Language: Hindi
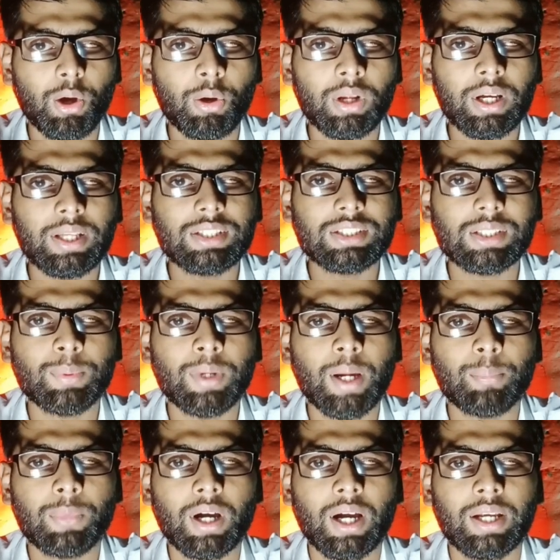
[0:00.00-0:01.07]
और अगर इस समय
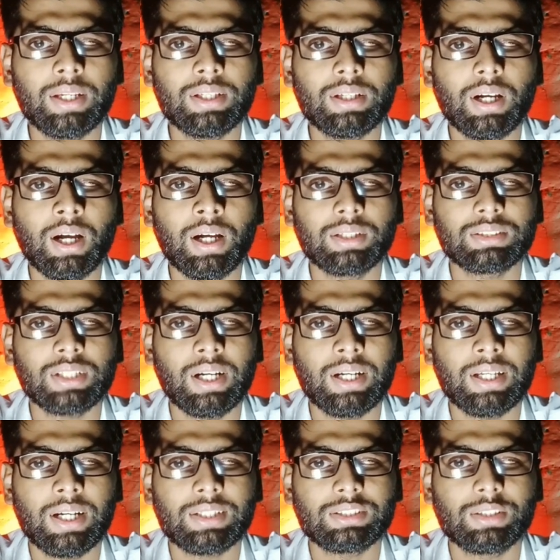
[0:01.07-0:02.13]
आप कहानी
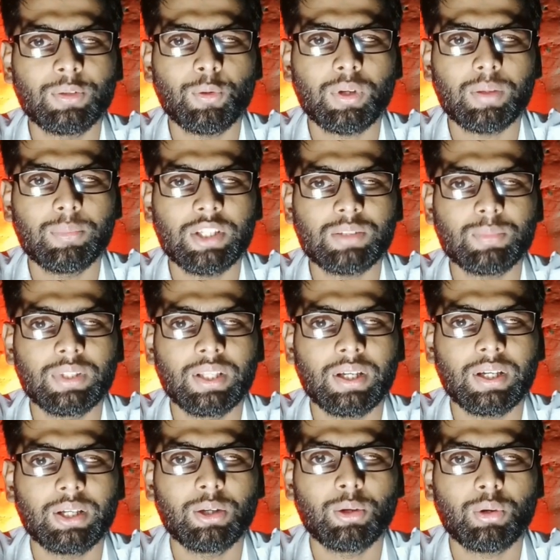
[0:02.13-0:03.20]
साढ़े आठ से नौ के बीच में
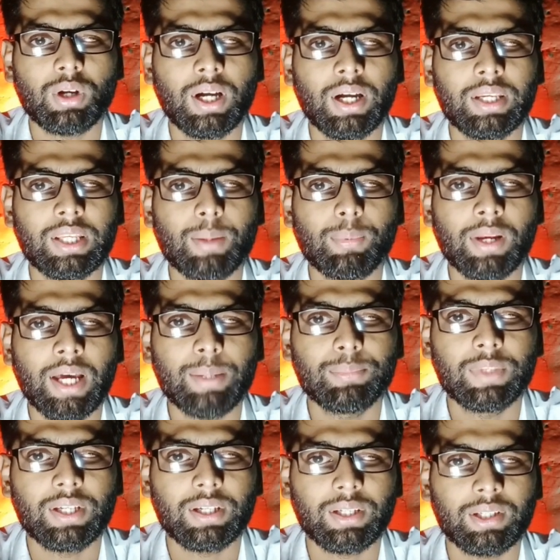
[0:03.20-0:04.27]
देख रहे हैं और कहानी आप लाइव
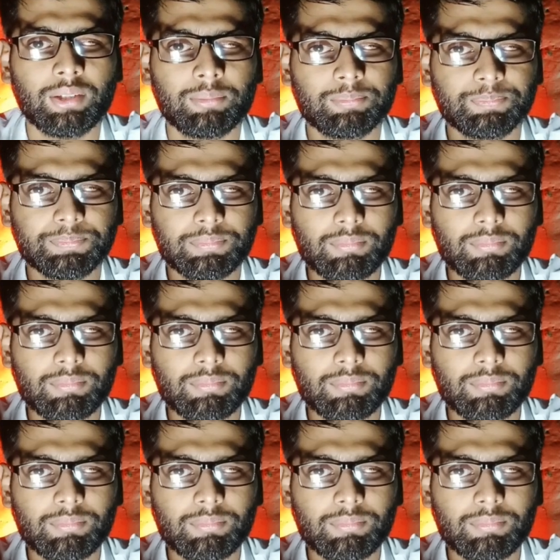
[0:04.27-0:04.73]
देख रहे हैं